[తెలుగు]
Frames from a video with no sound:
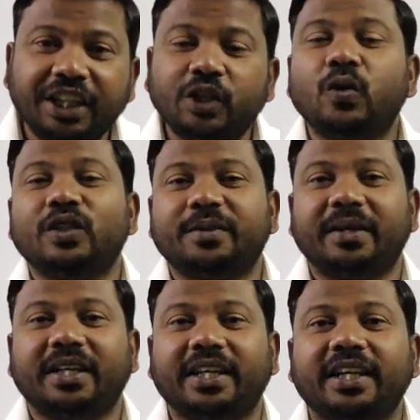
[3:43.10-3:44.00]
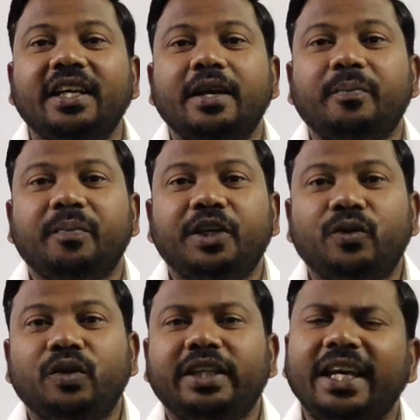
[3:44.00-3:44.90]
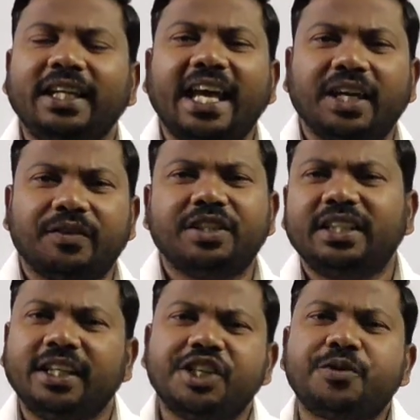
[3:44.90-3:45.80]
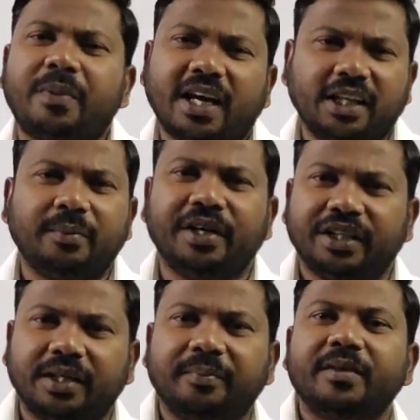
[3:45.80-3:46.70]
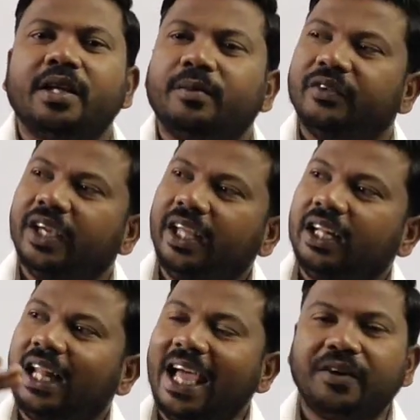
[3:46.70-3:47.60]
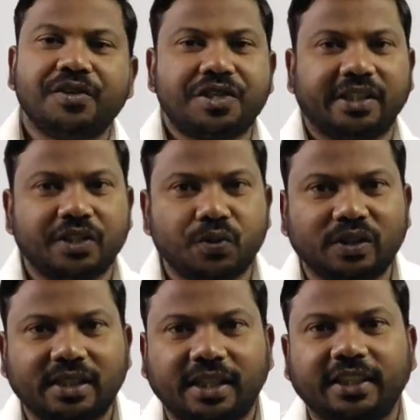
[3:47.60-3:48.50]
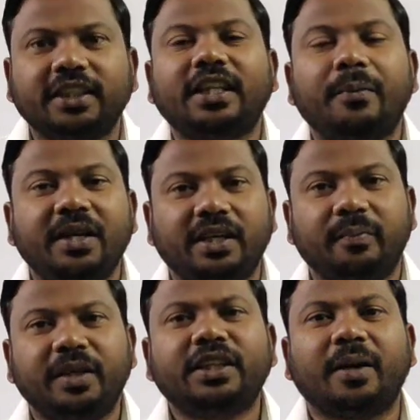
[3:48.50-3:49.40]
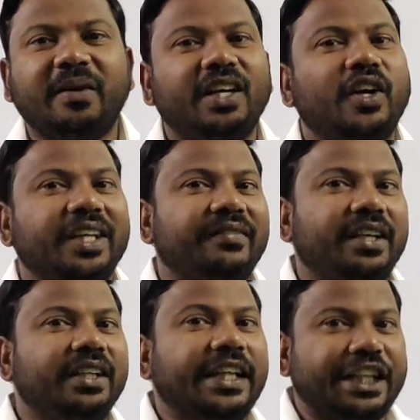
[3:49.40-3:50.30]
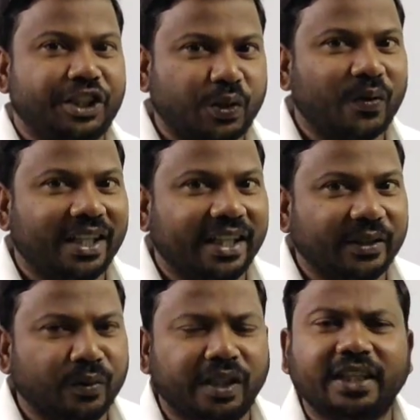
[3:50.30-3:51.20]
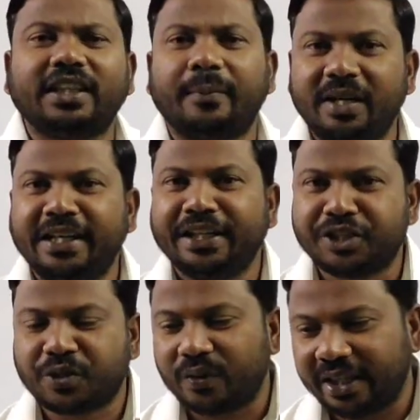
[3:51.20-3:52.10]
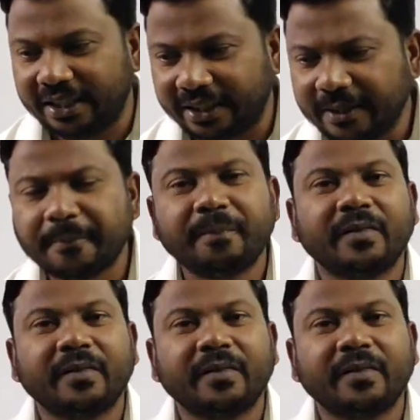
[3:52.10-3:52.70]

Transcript: ఎందుకోసం అంటే మీరు ఏ లాంగ్వేజ్ ఇంగ్లీష్ పక్కన పెడదాం ఏ లాంగ్వేజ్ అన్నా చూసినట్లయితే తమిళ్ మీ తమిళనాడుకి వెళ్ళి నేర్చుకోవాలి అనుకుంటే తమిళ్ నేర్చుకోవాలంటే